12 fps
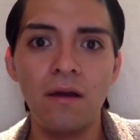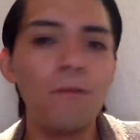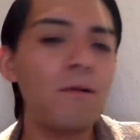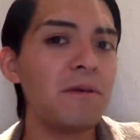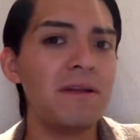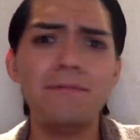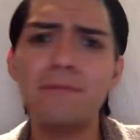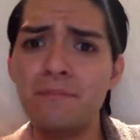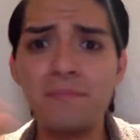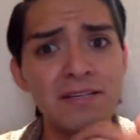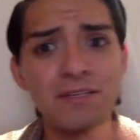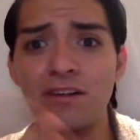y me
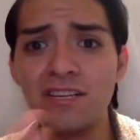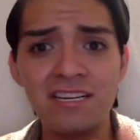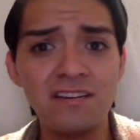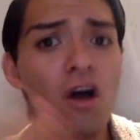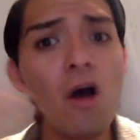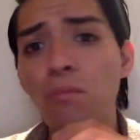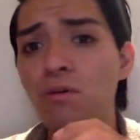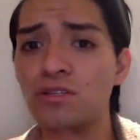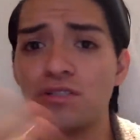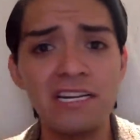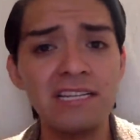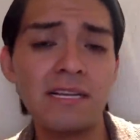empezó a decir, no, pues
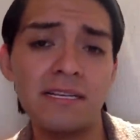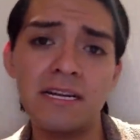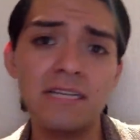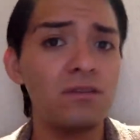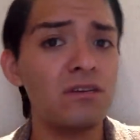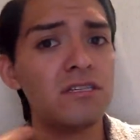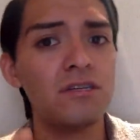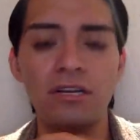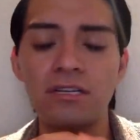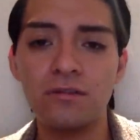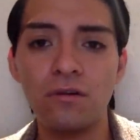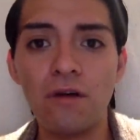tienes que hacer esto y esto y
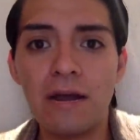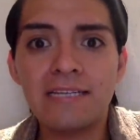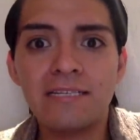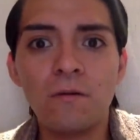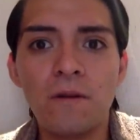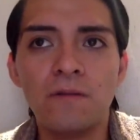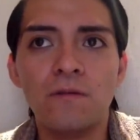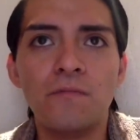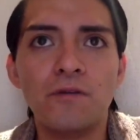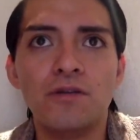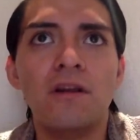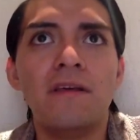esto. En ese momento,
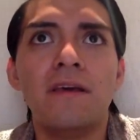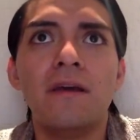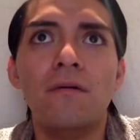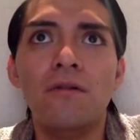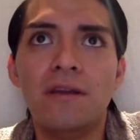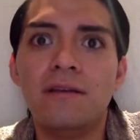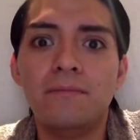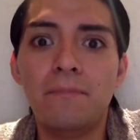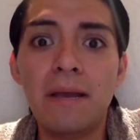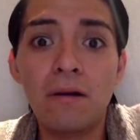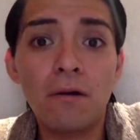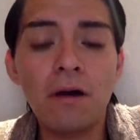pues yo le dije, oye,
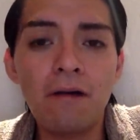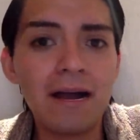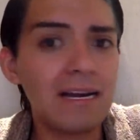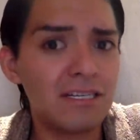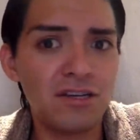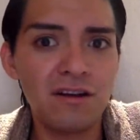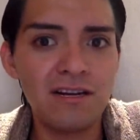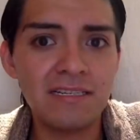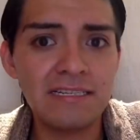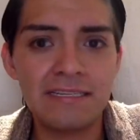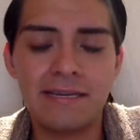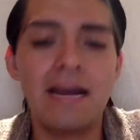vengo de vacaciones,
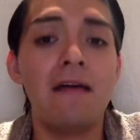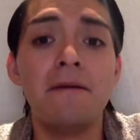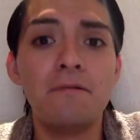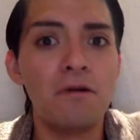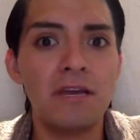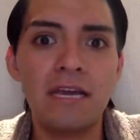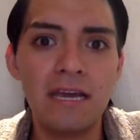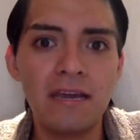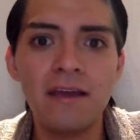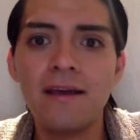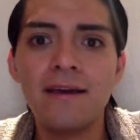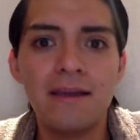ni siquiera vivo
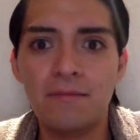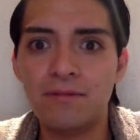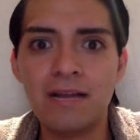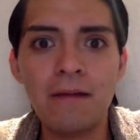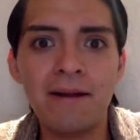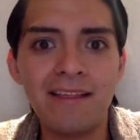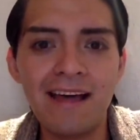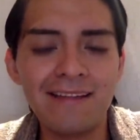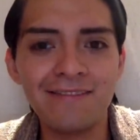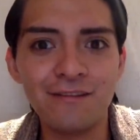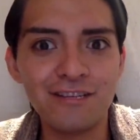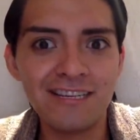aquí y pues la
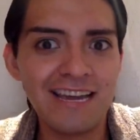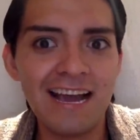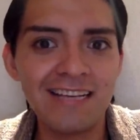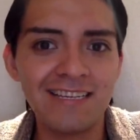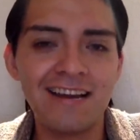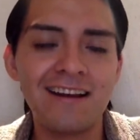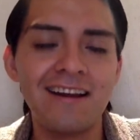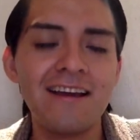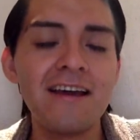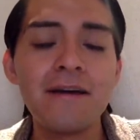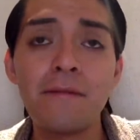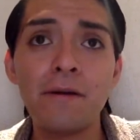verdad no sé qué hacer.
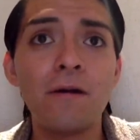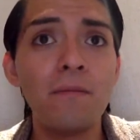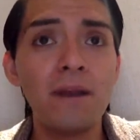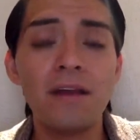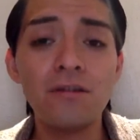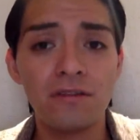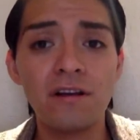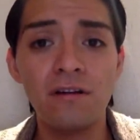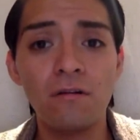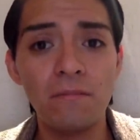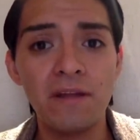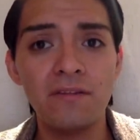Me dijo, mira, yo te
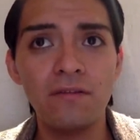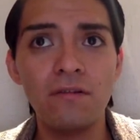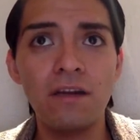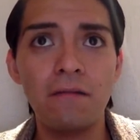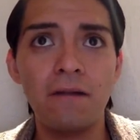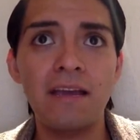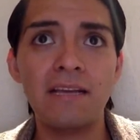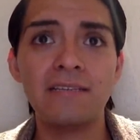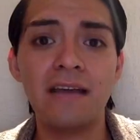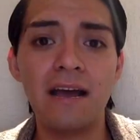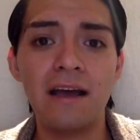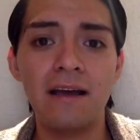recomiendo que
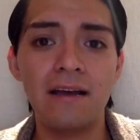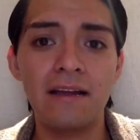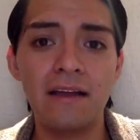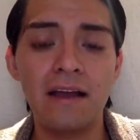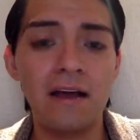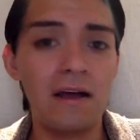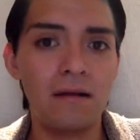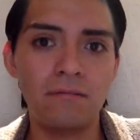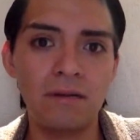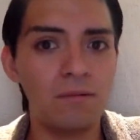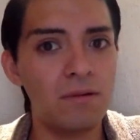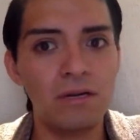vayas a, eh,
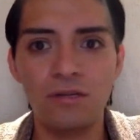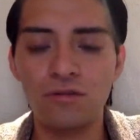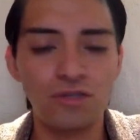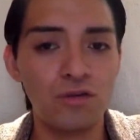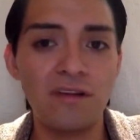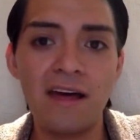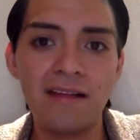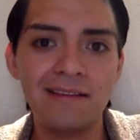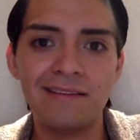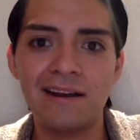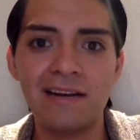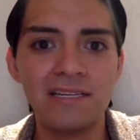en tu ciudad
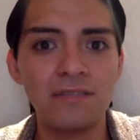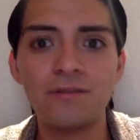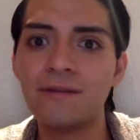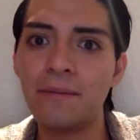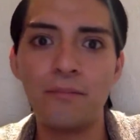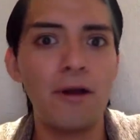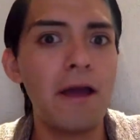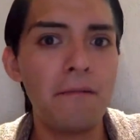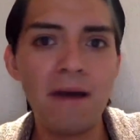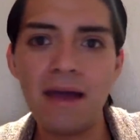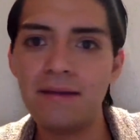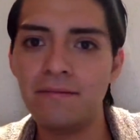y te realices otra
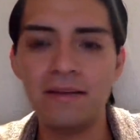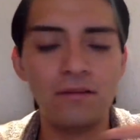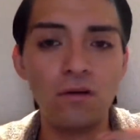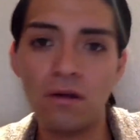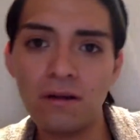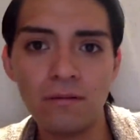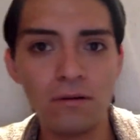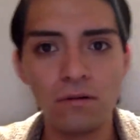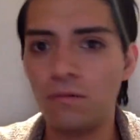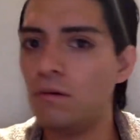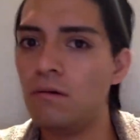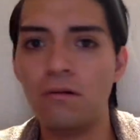prueba y todo
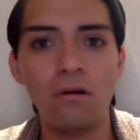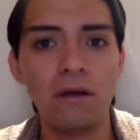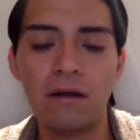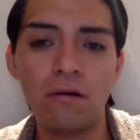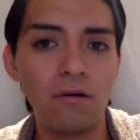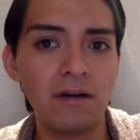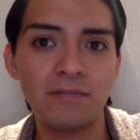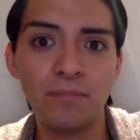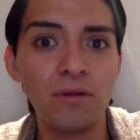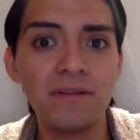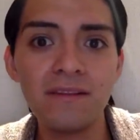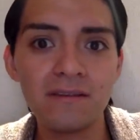lo que
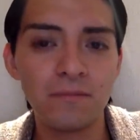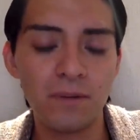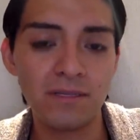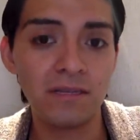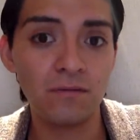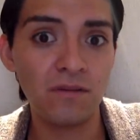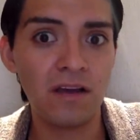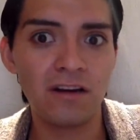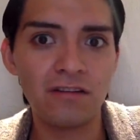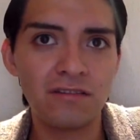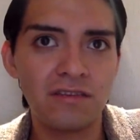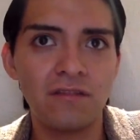corresponde después de tu
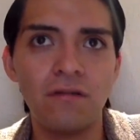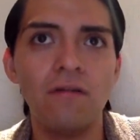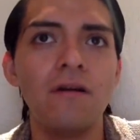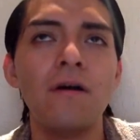diagnóstico.